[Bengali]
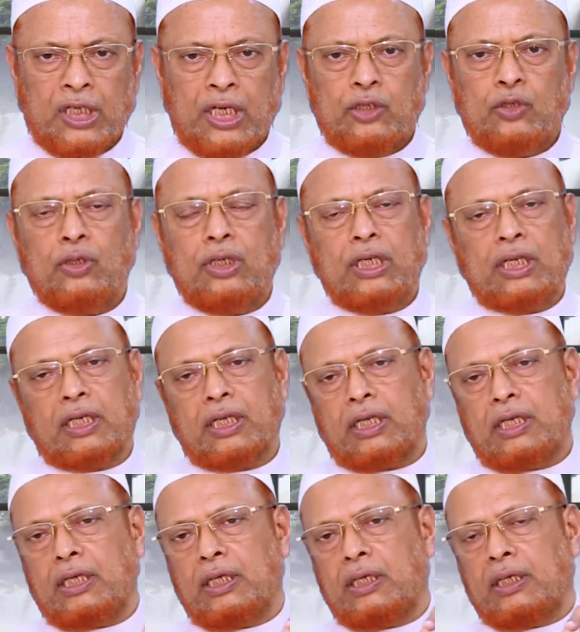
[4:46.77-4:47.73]
এই জন্য একটা
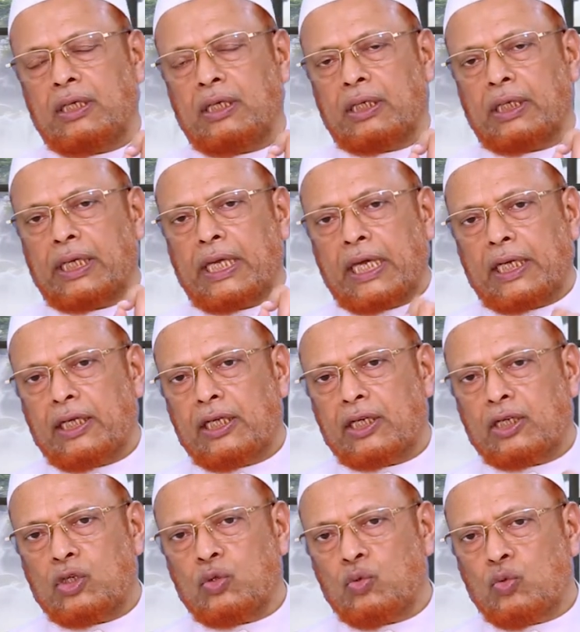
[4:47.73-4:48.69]
কি জ্ঞানের
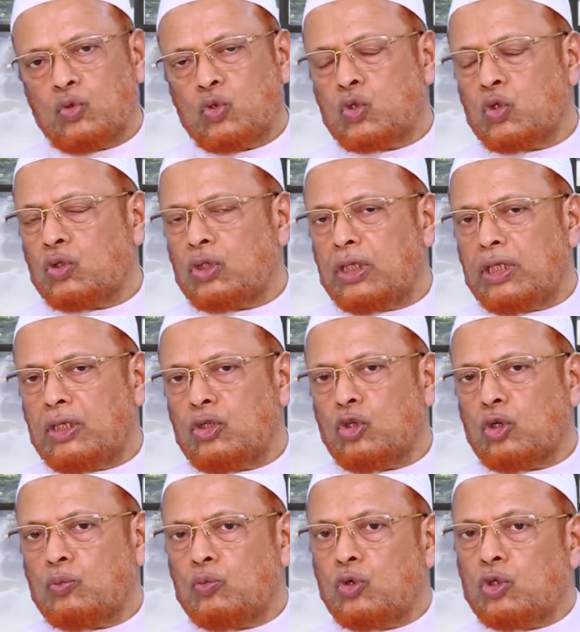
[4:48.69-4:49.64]
একটি উৎস তিনি
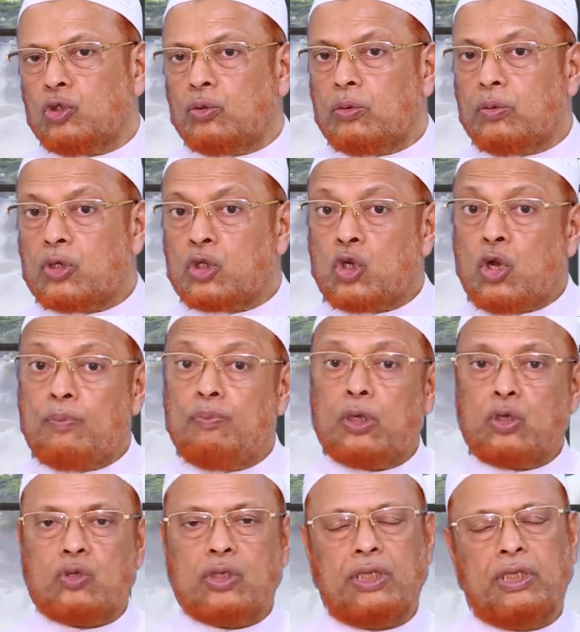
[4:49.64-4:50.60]
জন্মগতভাবে সব
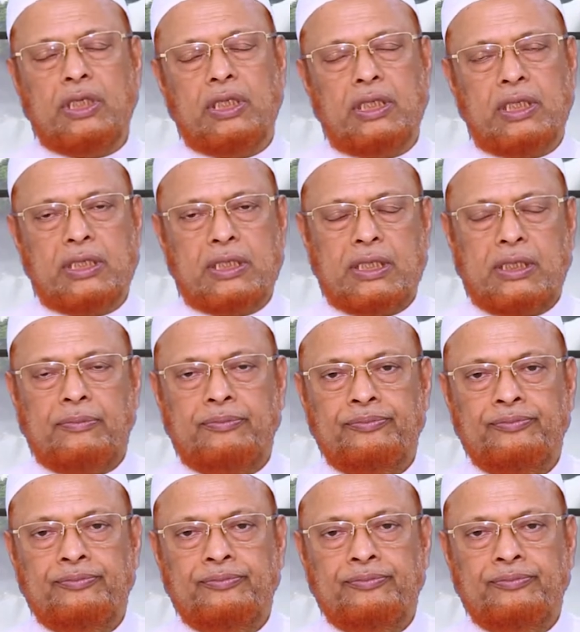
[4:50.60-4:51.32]
মানুষকে দিয়ে দিয়েছেন